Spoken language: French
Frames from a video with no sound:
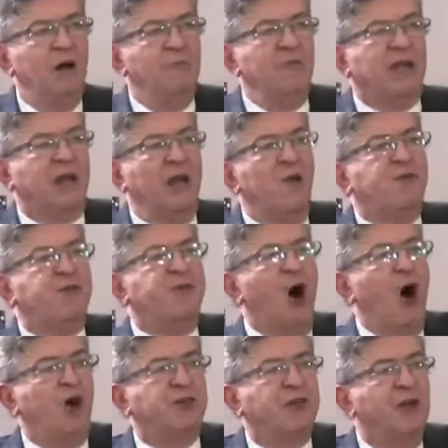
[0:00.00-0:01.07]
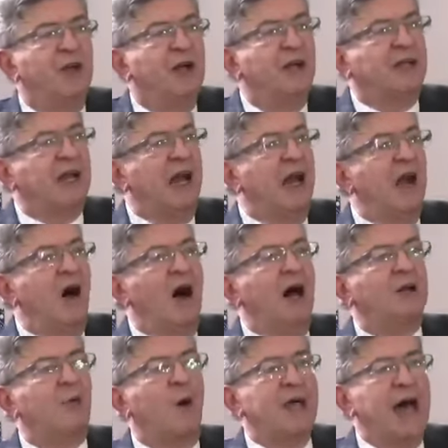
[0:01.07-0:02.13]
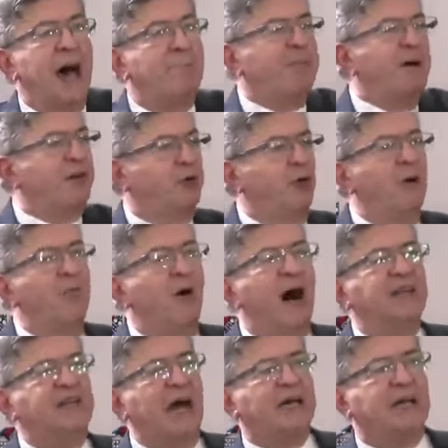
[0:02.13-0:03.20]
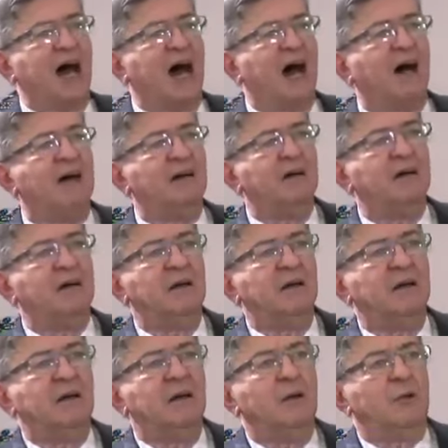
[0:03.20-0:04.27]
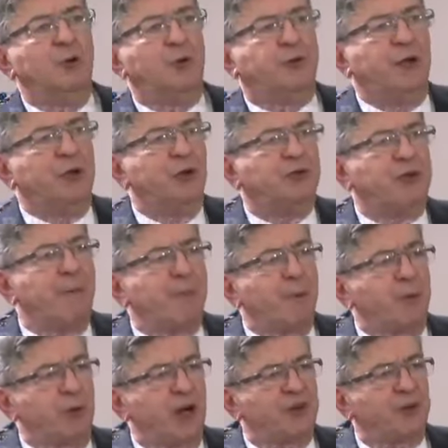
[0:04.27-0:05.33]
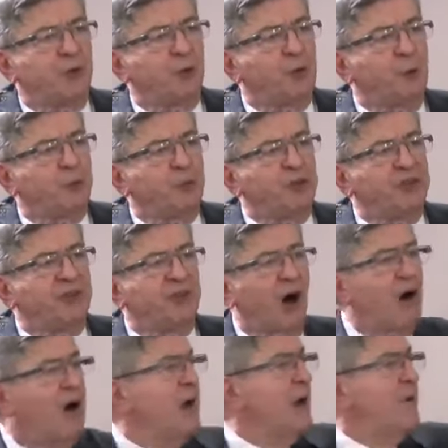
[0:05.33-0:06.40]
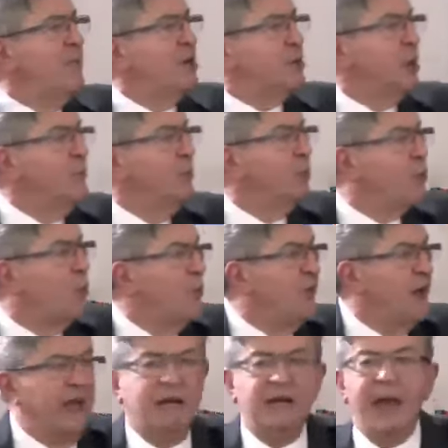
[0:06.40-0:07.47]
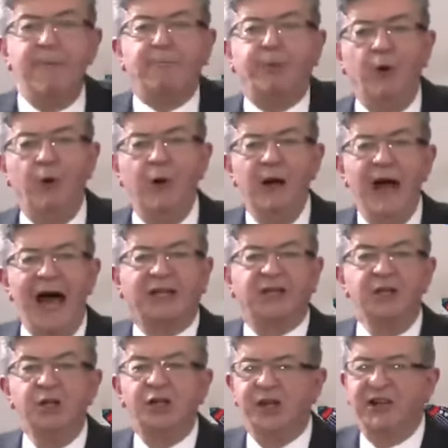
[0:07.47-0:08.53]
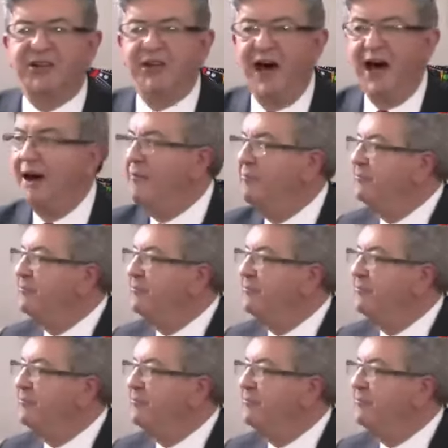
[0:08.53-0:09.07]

mais quelle force, quel élan incroyable, pas seulement à Dakar, du fait de sa population depuis dix ans, mais je me trouvais il y a peu à Kinshasa,